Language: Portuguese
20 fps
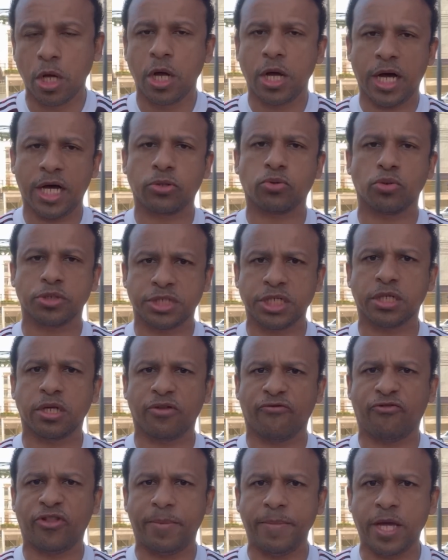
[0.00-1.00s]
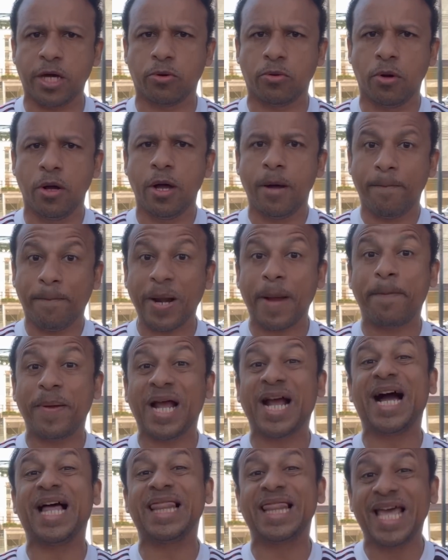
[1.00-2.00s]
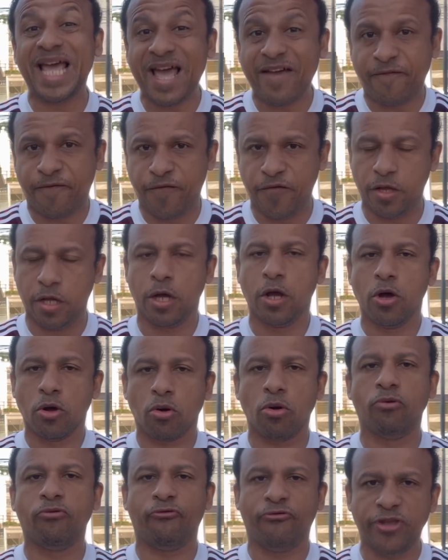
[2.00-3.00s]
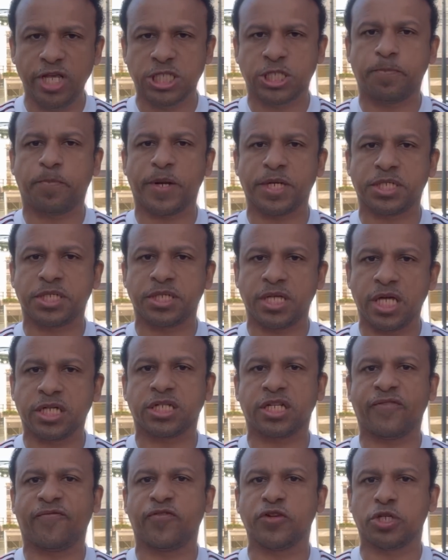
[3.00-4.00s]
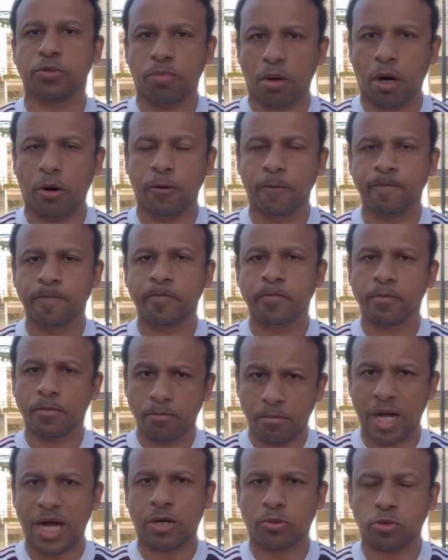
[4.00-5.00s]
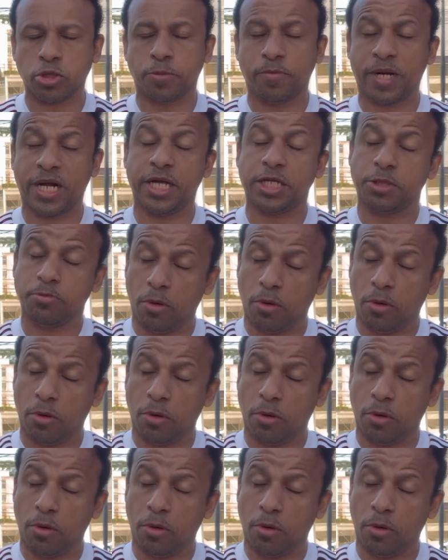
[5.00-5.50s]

à torcida do Flamengo para pegar leve com o vice-presidente de futebol Marcos Braz.